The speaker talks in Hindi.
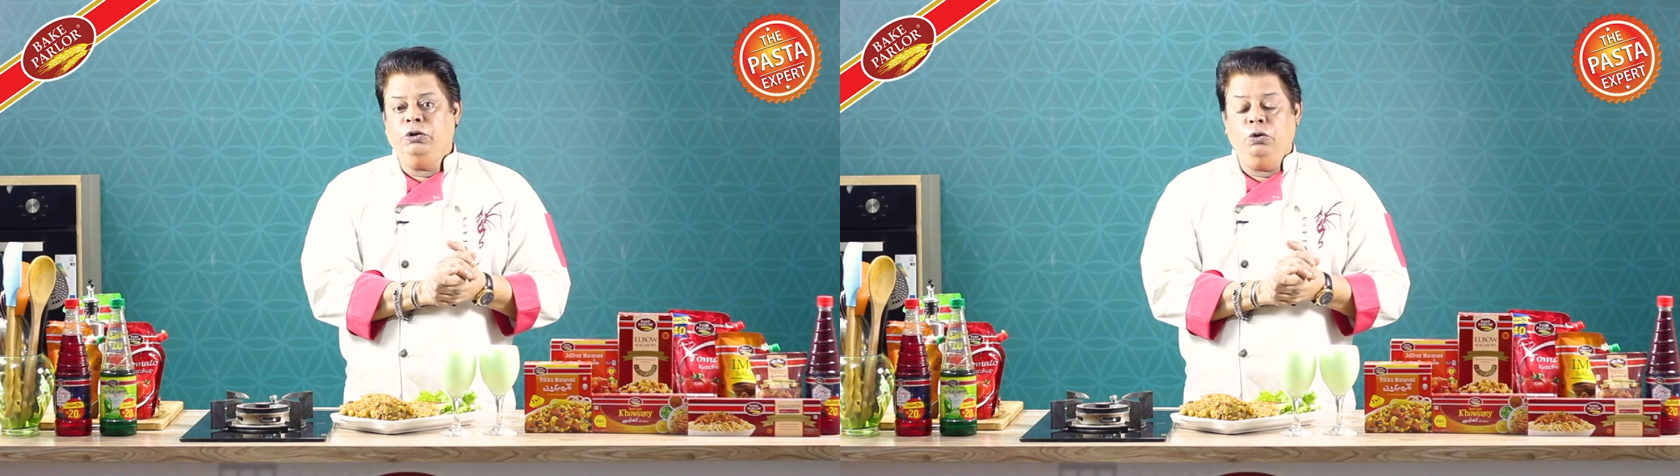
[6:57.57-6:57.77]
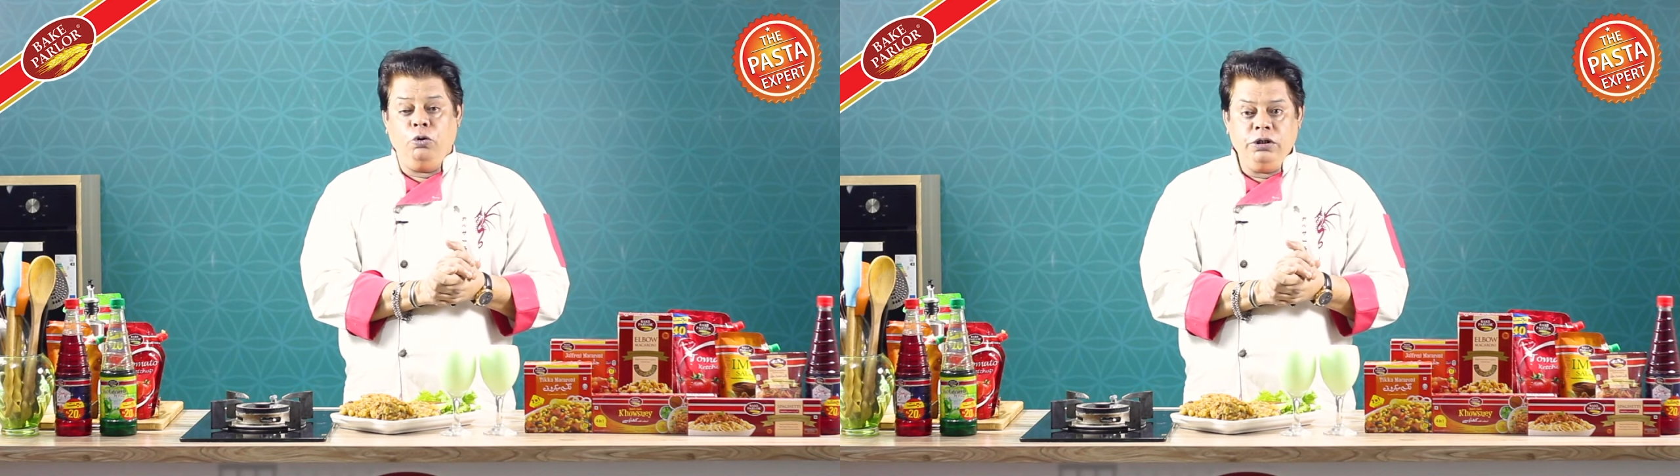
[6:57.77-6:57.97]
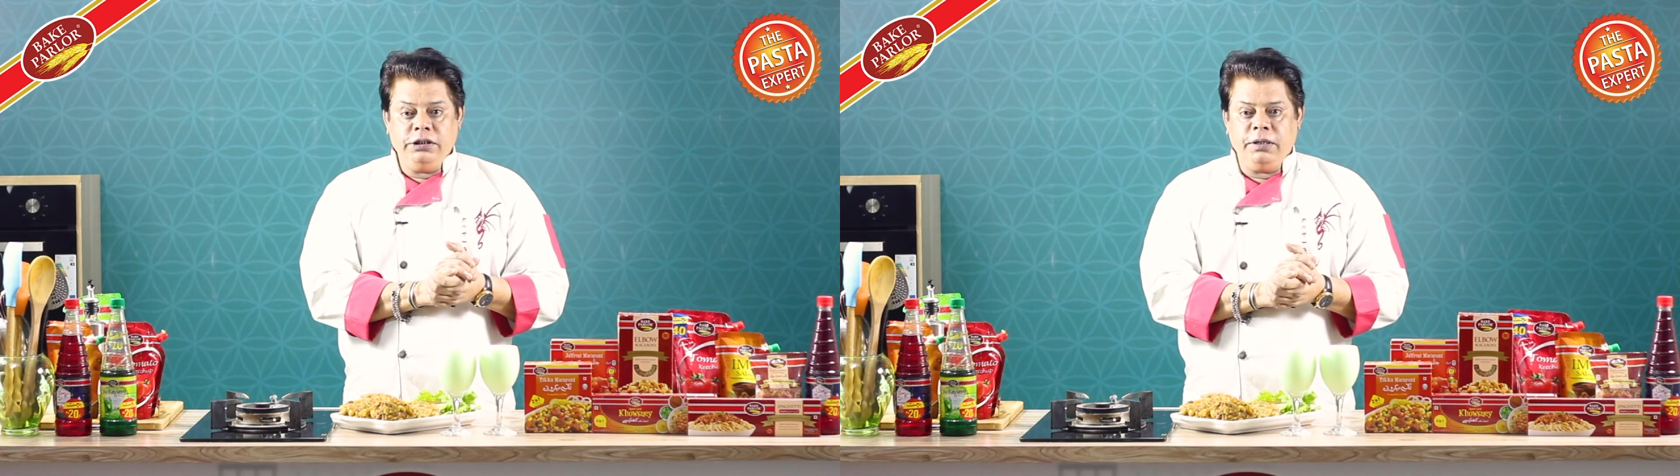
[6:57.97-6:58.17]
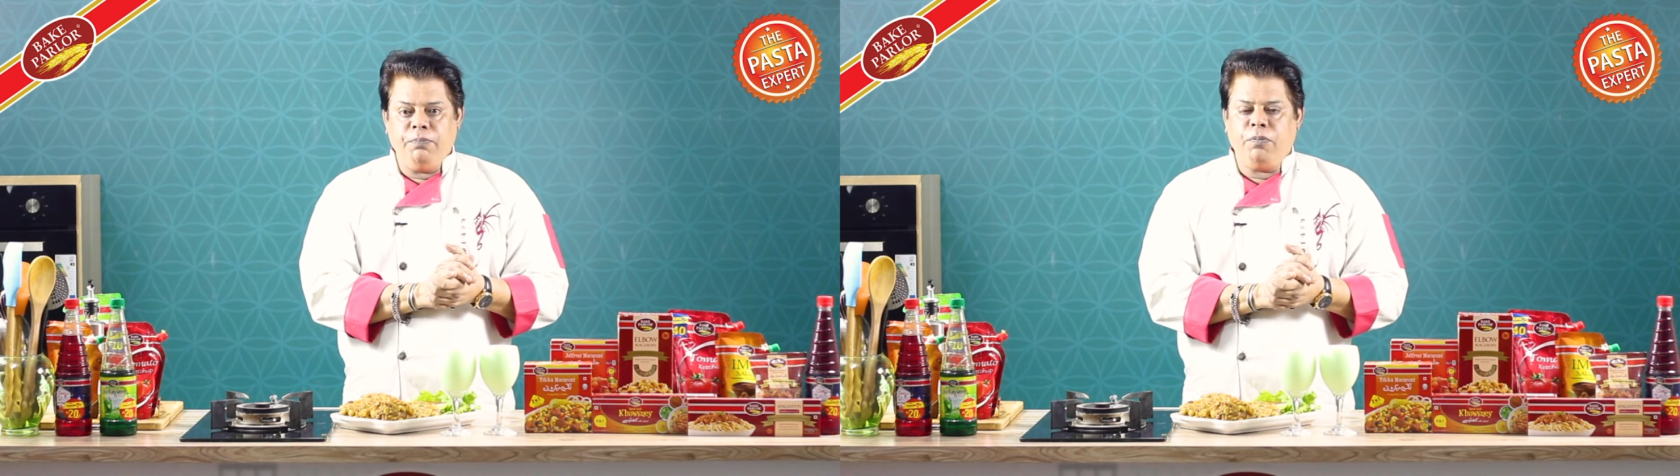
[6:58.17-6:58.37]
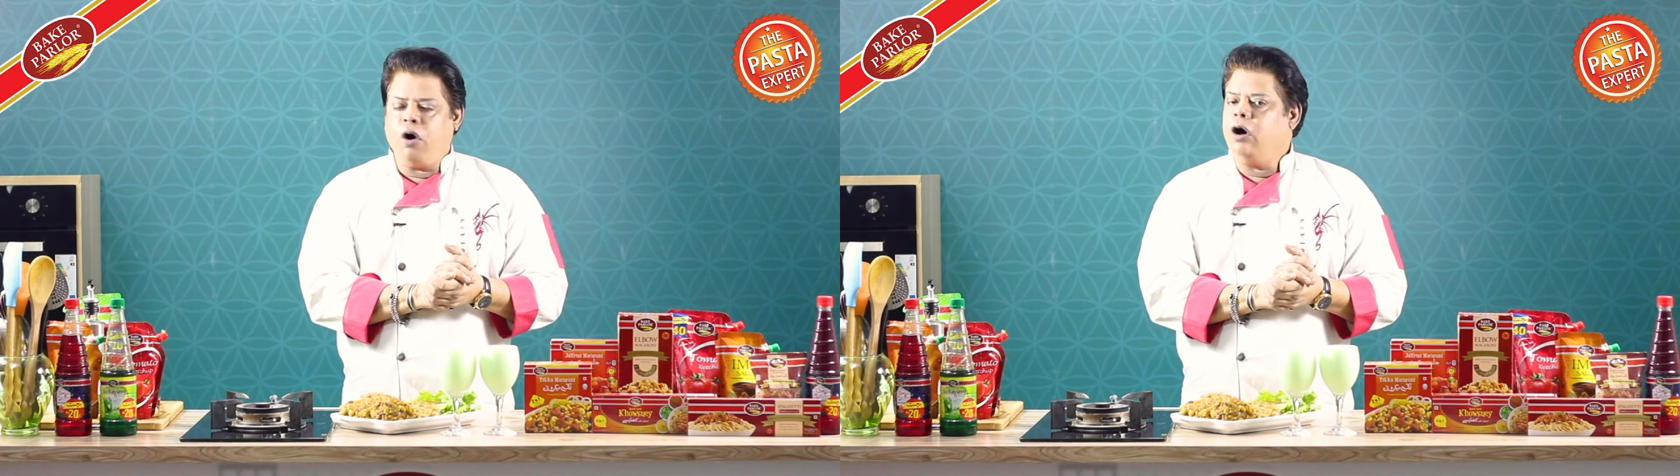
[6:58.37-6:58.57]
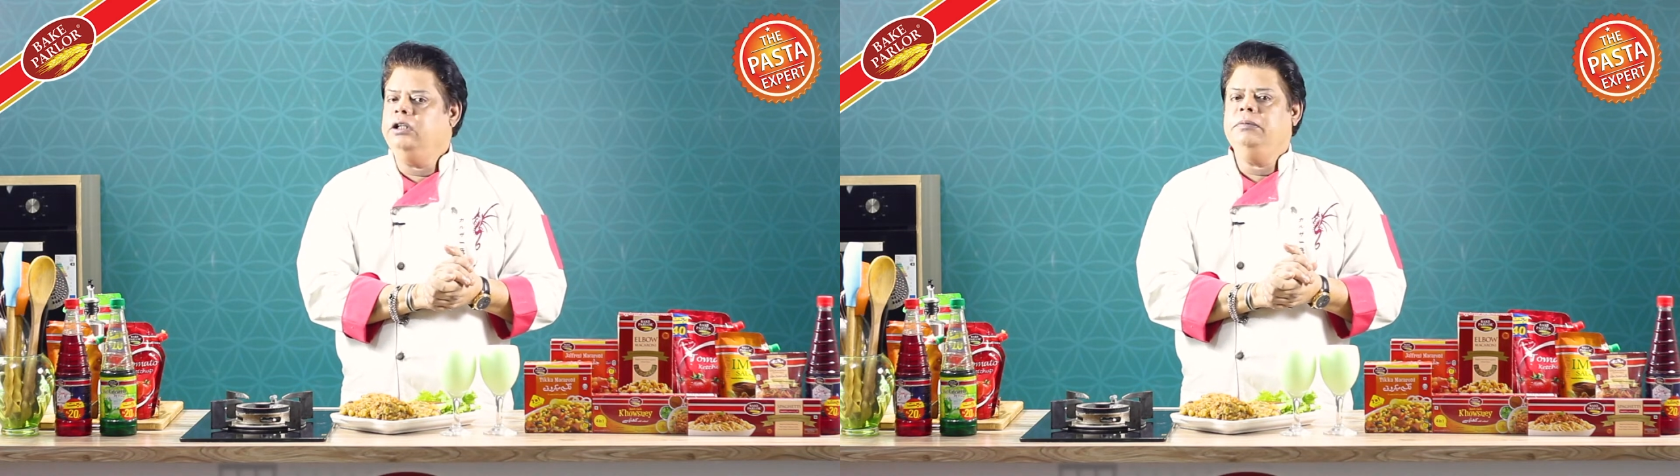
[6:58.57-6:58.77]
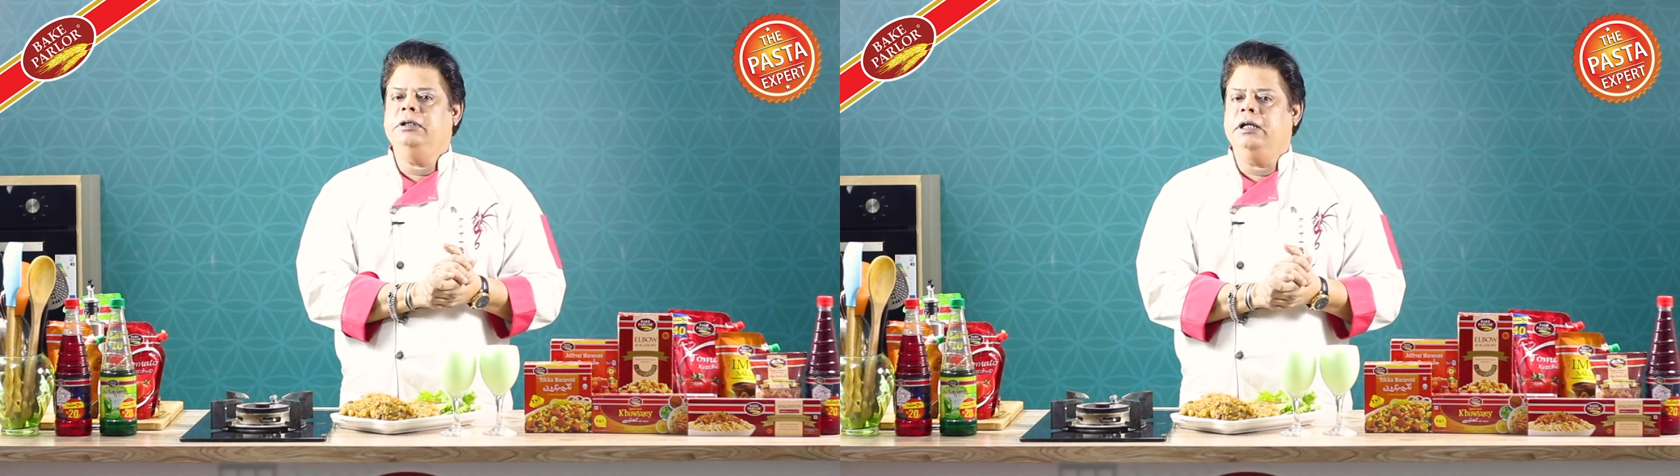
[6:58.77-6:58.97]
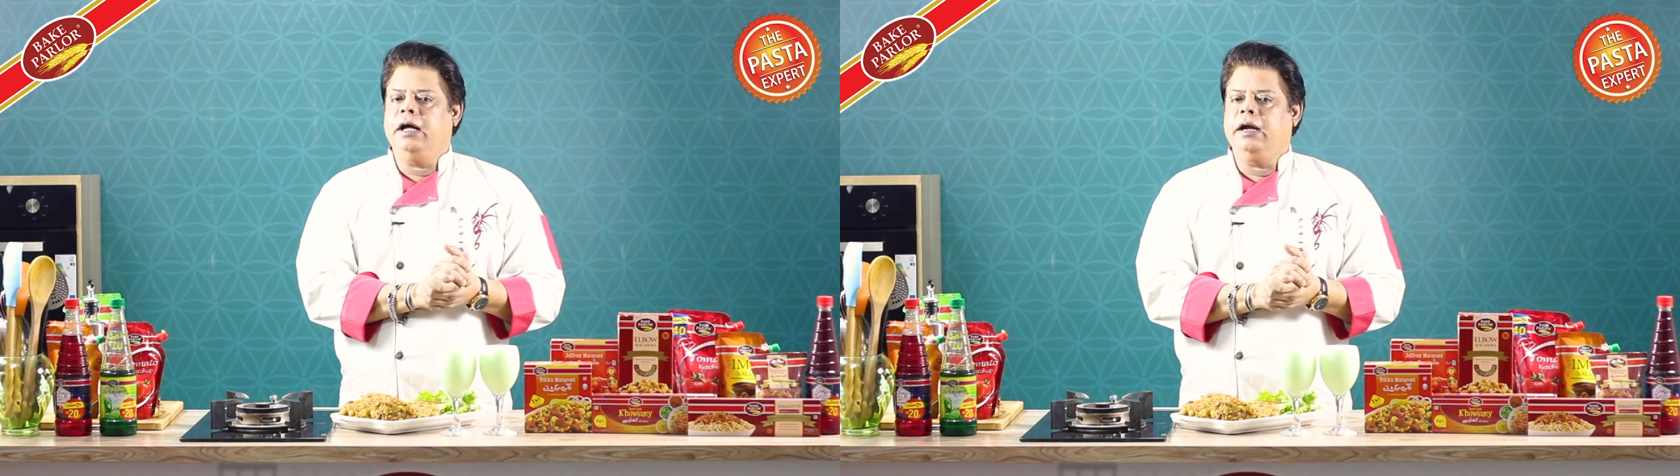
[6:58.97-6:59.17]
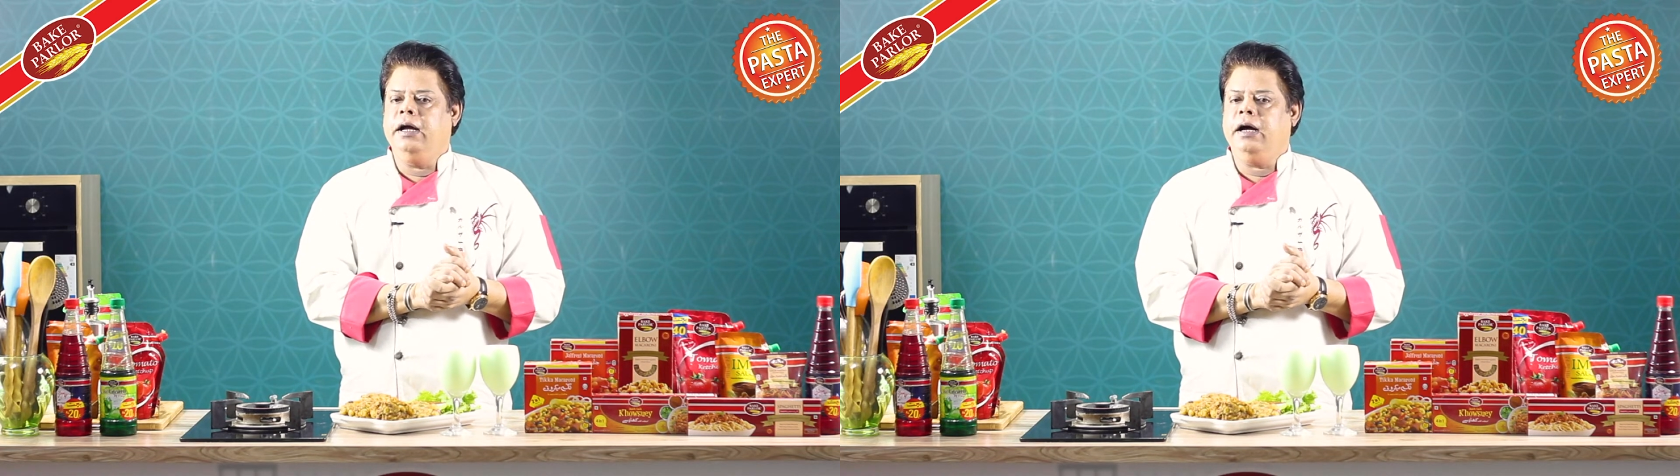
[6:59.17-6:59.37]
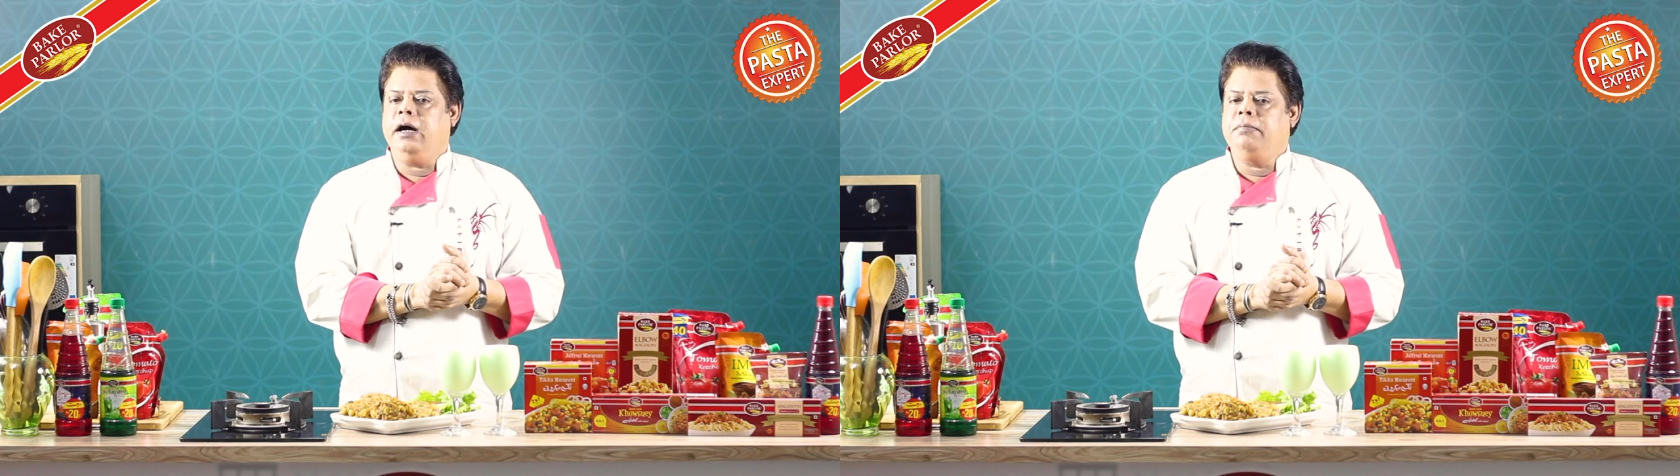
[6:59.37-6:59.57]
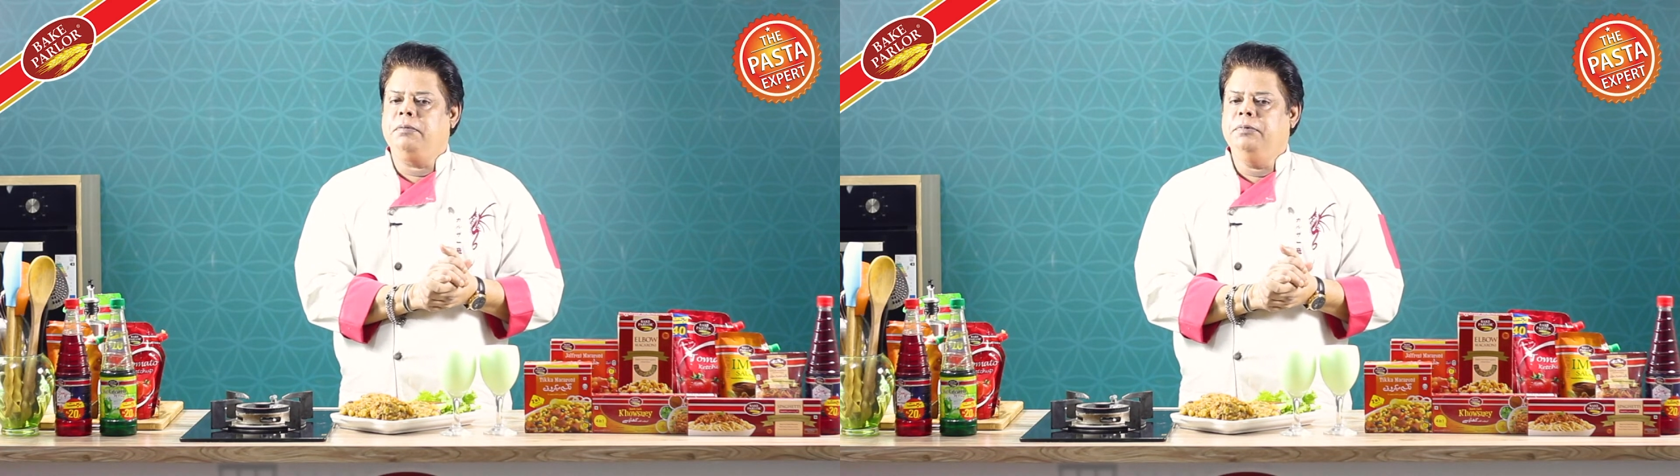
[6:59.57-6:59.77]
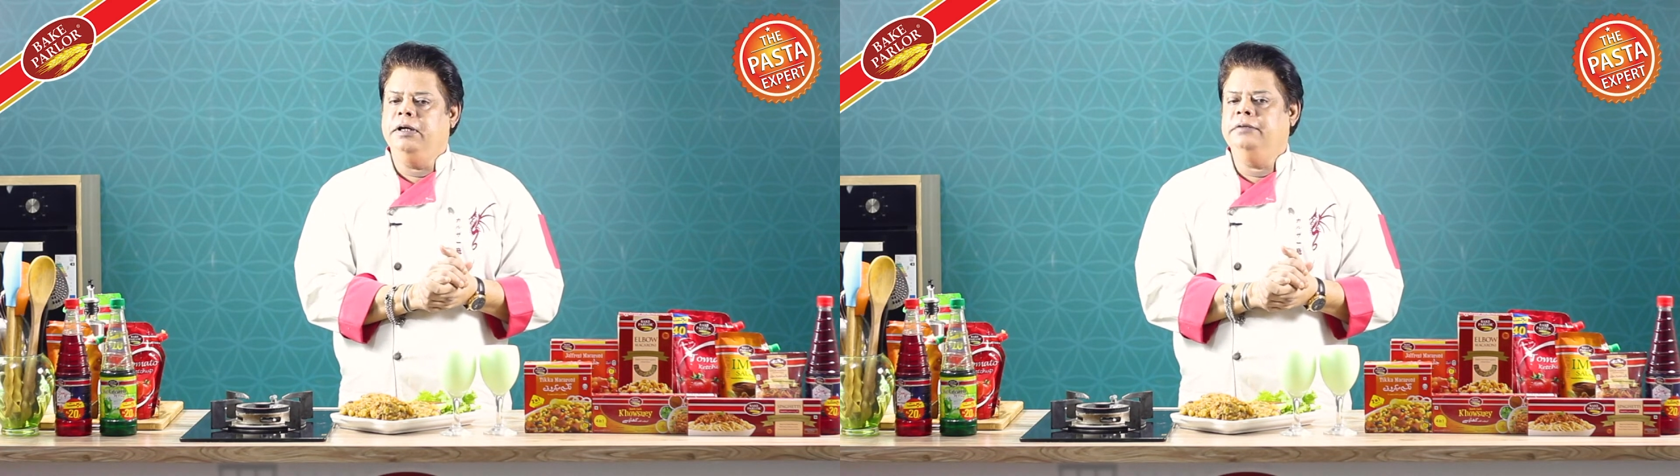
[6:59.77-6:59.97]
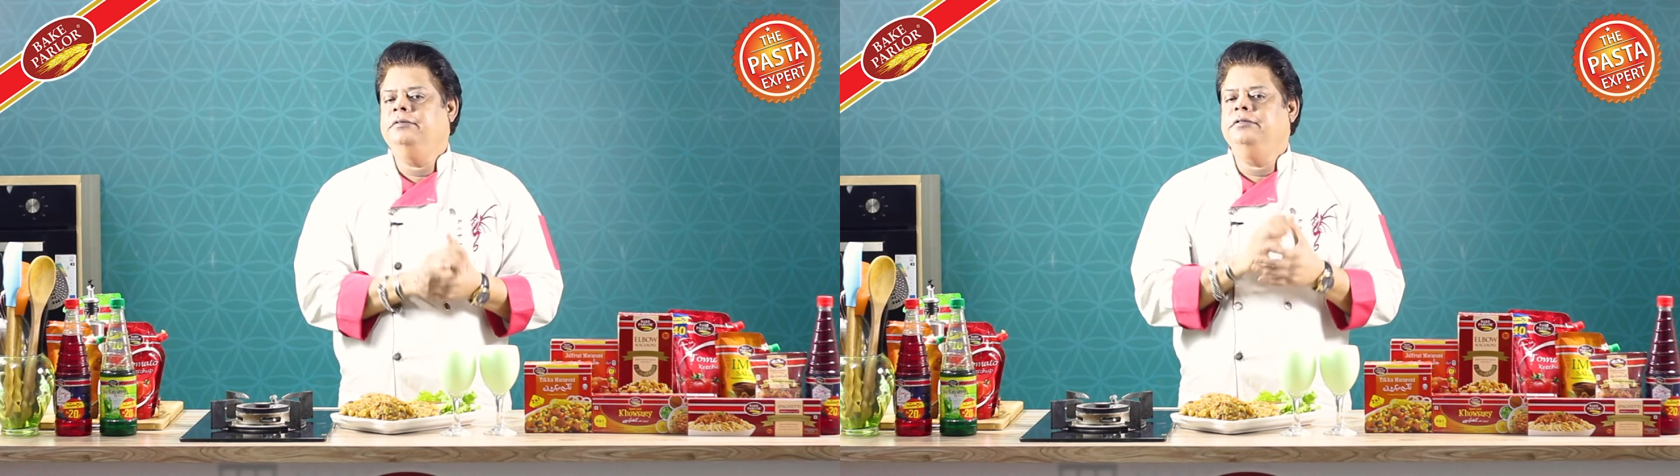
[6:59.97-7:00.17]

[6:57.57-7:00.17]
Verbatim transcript: दोनों चीज़ें बहुत ही मज़ेदार हैं आप अपने